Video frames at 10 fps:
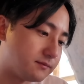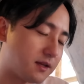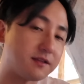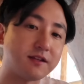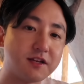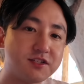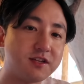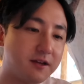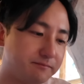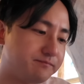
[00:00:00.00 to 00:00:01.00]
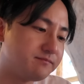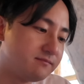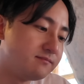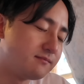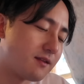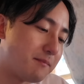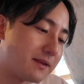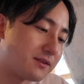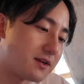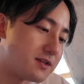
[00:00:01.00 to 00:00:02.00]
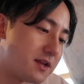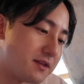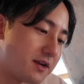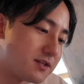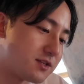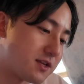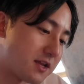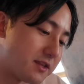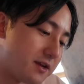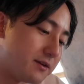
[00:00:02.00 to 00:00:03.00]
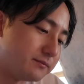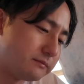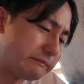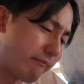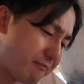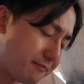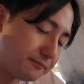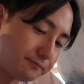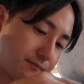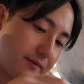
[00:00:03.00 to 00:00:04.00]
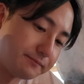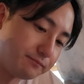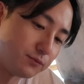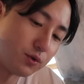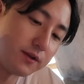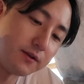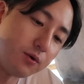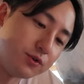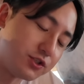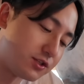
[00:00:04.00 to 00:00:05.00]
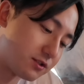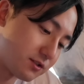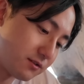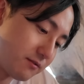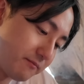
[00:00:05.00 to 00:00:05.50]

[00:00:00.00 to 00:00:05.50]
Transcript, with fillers: 立ったりして待ったりなんなりしてたんで、本当に美味しいです